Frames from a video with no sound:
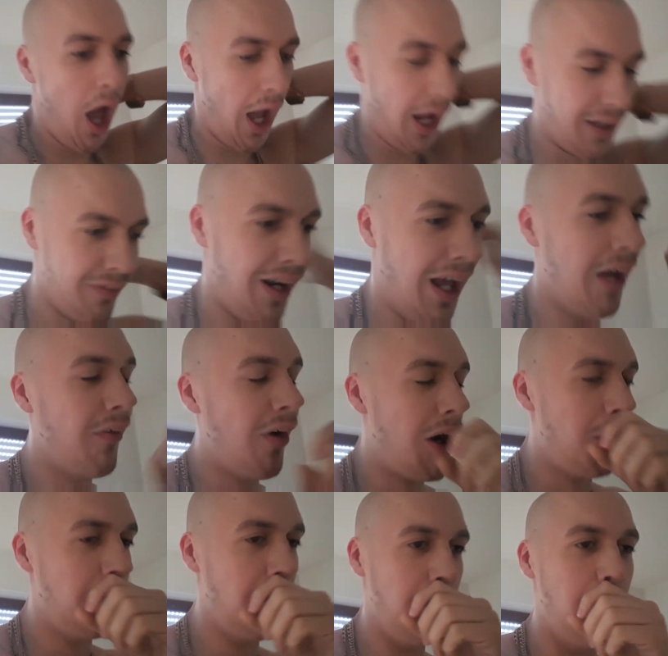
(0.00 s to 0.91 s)
Ich will einfach
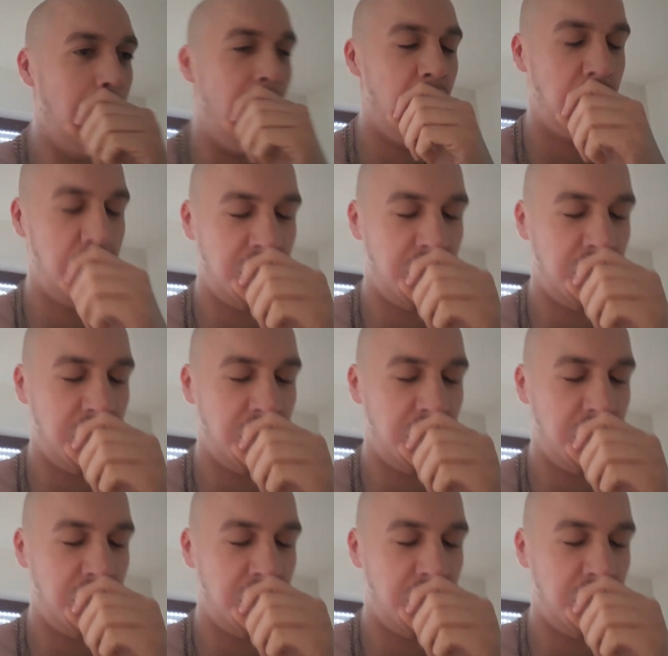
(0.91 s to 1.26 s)
mal